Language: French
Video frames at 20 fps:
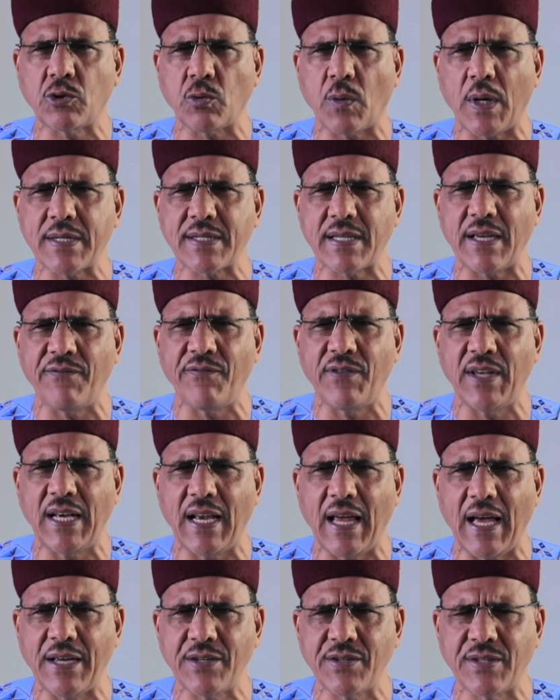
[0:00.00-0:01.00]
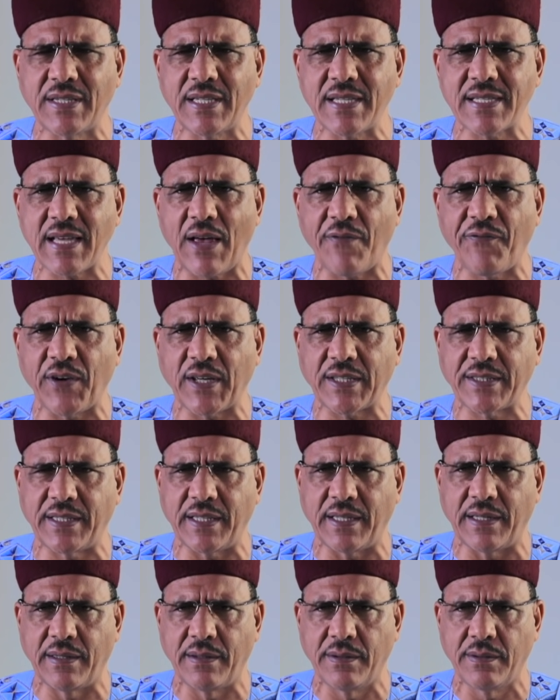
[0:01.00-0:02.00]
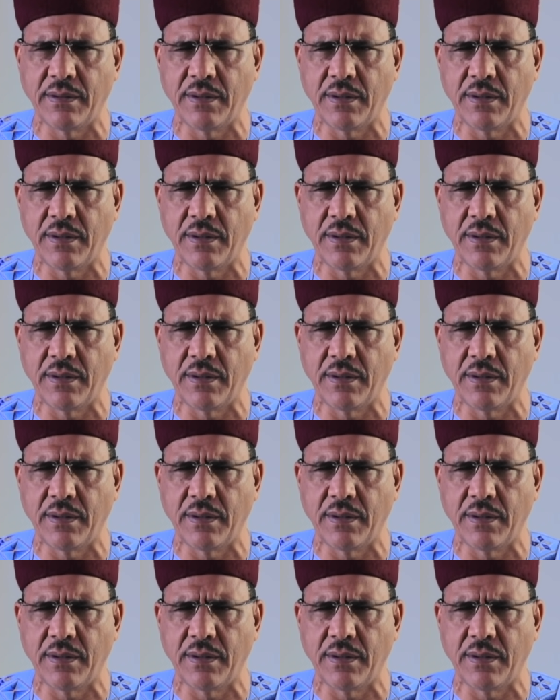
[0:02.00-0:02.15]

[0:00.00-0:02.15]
300 villages désaffectés.